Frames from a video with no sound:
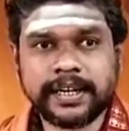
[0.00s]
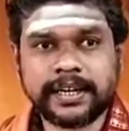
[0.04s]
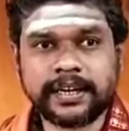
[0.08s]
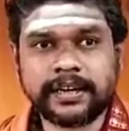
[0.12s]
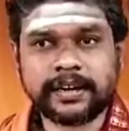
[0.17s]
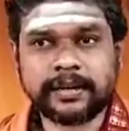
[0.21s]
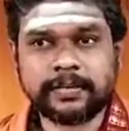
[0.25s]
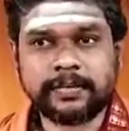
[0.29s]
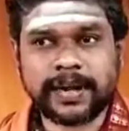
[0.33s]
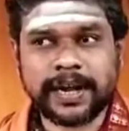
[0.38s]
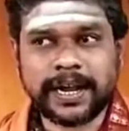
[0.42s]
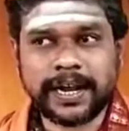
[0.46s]

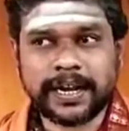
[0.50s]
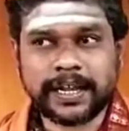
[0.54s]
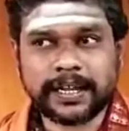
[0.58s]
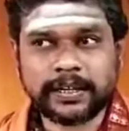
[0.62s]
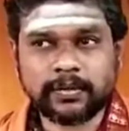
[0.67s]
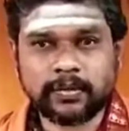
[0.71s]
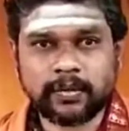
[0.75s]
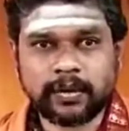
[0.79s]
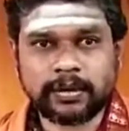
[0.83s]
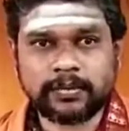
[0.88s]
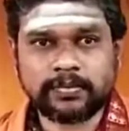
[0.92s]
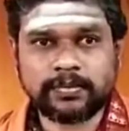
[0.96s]
இன்று மாலை
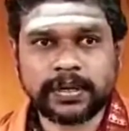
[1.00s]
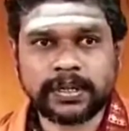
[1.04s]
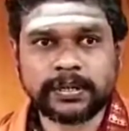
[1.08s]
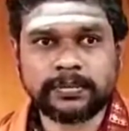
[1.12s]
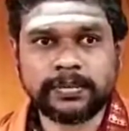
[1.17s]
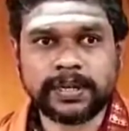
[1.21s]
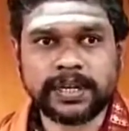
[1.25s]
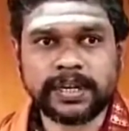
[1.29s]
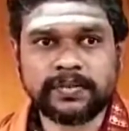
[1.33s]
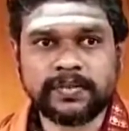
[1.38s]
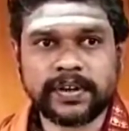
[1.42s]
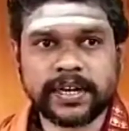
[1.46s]

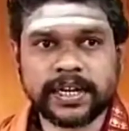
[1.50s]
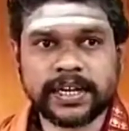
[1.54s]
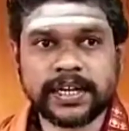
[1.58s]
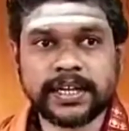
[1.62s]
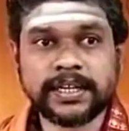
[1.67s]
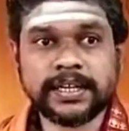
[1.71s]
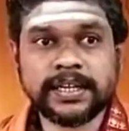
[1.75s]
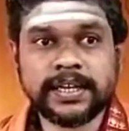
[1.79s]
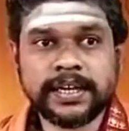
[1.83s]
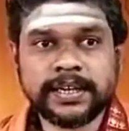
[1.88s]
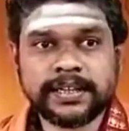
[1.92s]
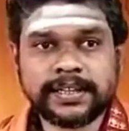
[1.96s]
ஒன்பது மணி வரை
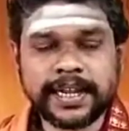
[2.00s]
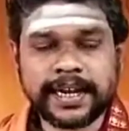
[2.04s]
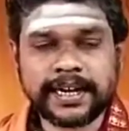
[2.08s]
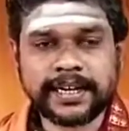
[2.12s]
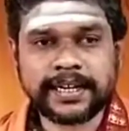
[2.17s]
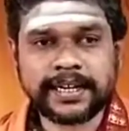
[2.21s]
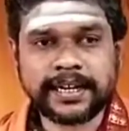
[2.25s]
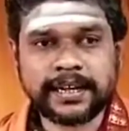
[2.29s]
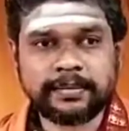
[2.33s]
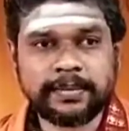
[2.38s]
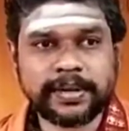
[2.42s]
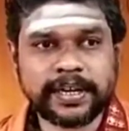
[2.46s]

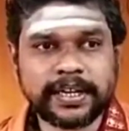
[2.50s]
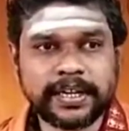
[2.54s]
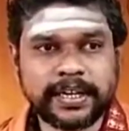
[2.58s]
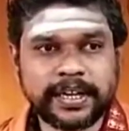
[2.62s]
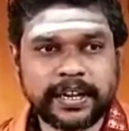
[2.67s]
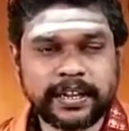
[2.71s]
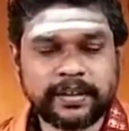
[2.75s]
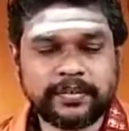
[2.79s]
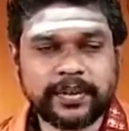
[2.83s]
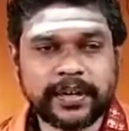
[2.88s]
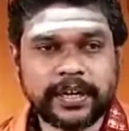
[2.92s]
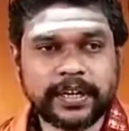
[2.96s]
தனிநபர்
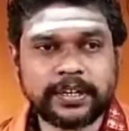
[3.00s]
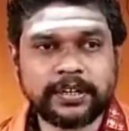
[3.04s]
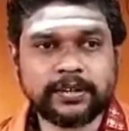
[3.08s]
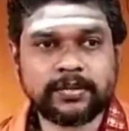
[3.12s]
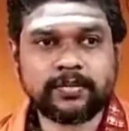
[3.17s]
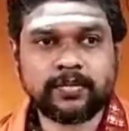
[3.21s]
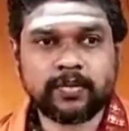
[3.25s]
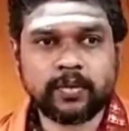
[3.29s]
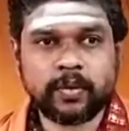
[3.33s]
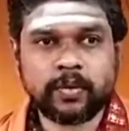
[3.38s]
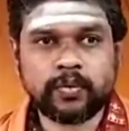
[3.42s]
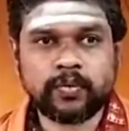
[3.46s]

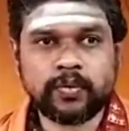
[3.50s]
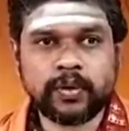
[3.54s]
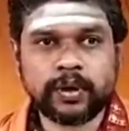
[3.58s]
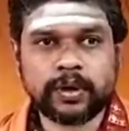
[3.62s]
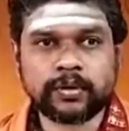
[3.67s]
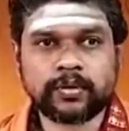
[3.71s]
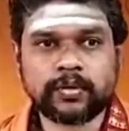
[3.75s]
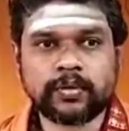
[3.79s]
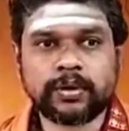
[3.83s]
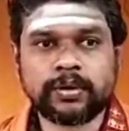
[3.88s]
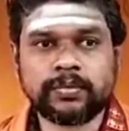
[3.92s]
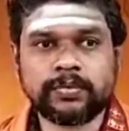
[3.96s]
இடைவெளியும்
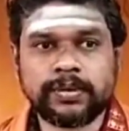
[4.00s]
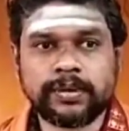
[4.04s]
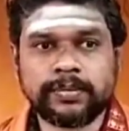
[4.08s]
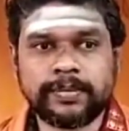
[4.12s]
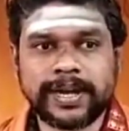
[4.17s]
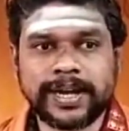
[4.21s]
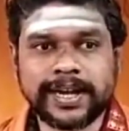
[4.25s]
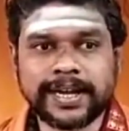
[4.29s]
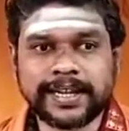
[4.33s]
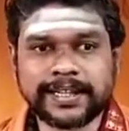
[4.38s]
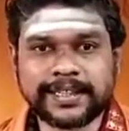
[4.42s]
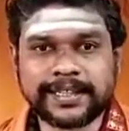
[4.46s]
ஒவ்வொரு
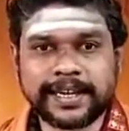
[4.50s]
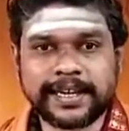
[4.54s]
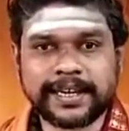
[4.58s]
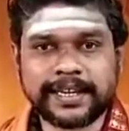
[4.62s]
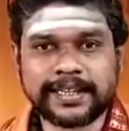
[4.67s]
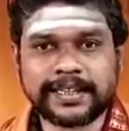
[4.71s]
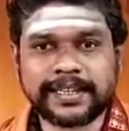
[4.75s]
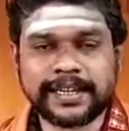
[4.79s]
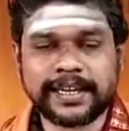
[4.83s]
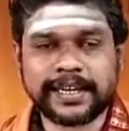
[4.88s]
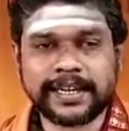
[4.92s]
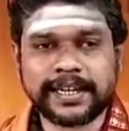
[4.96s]
குடும்பமாக
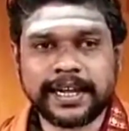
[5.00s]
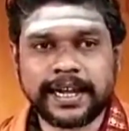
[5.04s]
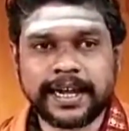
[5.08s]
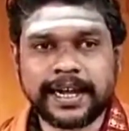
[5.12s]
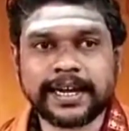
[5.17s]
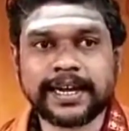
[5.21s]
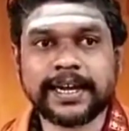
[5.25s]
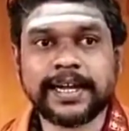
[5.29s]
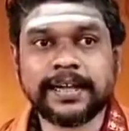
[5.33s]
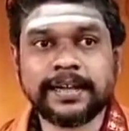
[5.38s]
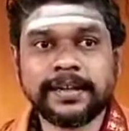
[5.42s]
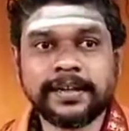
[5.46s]

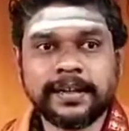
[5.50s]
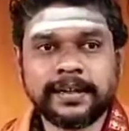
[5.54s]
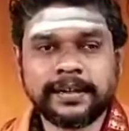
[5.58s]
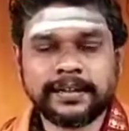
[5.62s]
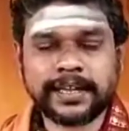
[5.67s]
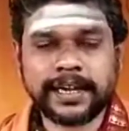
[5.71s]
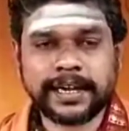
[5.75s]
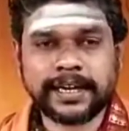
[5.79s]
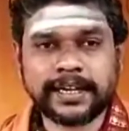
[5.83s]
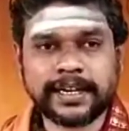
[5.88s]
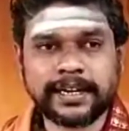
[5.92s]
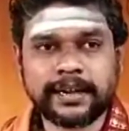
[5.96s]
தனித்தனியாக
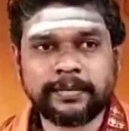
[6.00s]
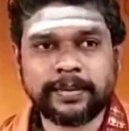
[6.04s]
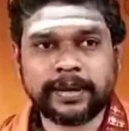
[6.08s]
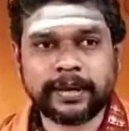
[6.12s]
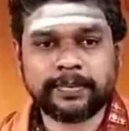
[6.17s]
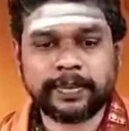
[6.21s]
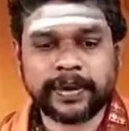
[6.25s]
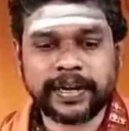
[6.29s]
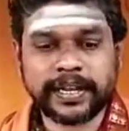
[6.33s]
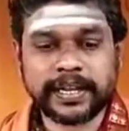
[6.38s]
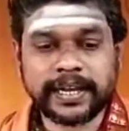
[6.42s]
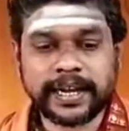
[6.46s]

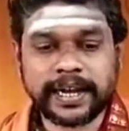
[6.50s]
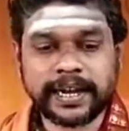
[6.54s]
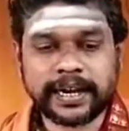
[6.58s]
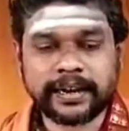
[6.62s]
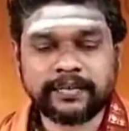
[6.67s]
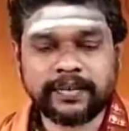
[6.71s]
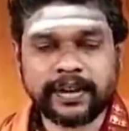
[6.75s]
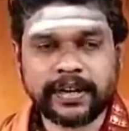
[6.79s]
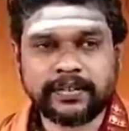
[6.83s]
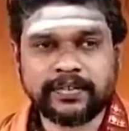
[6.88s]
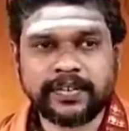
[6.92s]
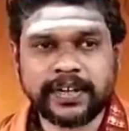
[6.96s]
தனிநபர் பரிகார
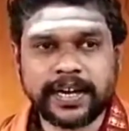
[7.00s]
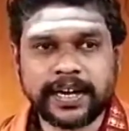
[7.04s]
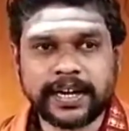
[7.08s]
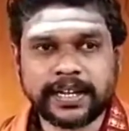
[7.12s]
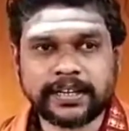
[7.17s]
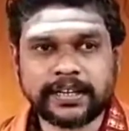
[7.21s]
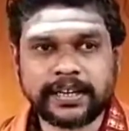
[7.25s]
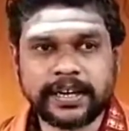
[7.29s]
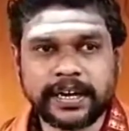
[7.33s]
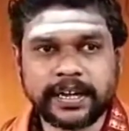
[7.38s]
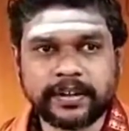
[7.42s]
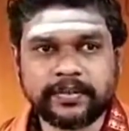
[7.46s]

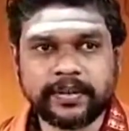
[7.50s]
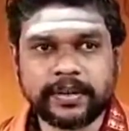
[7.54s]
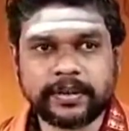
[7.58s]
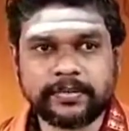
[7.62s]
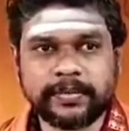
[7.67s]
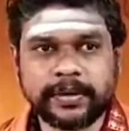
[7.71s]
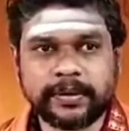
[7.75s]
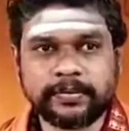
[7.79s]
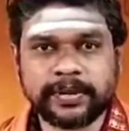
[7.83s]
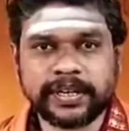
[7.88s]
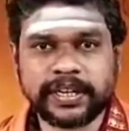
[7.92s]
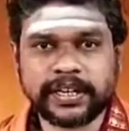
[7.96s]
வேள்வியானது
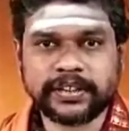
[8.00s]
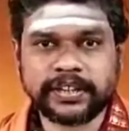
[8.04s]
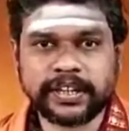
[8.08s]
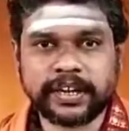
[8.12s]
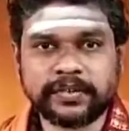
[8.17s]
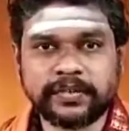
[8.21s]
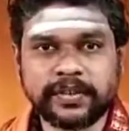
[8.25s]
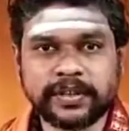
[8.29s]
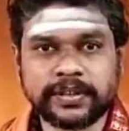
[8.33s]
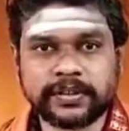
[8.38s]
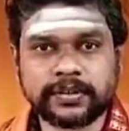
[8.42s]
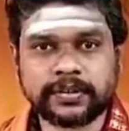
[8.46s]
நடைபெறும் என்பதை
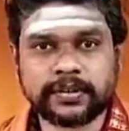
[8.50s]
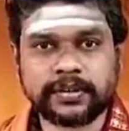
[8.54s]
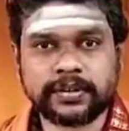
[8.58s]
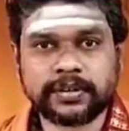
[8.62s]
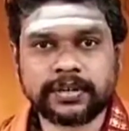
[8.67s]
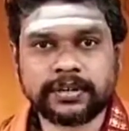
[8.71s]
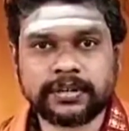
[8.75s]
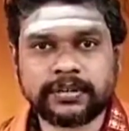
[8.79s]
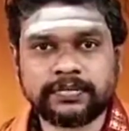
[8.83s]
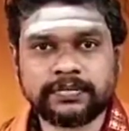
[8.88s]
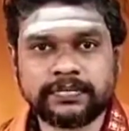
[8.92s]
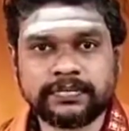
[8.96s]
தெரிவித்துக்
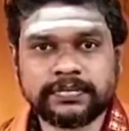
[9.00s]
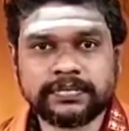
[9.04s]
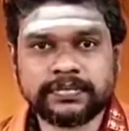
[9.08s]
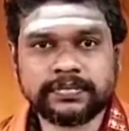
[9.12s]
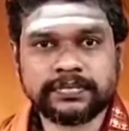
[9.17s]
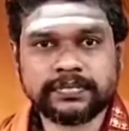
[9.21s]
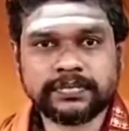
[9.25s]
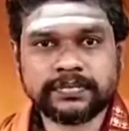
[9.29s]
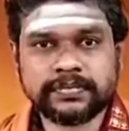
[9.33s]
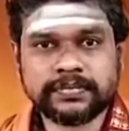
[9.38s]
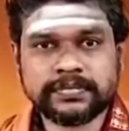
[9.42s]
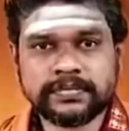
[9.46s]

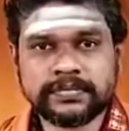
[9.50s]
கொள்கிறோம்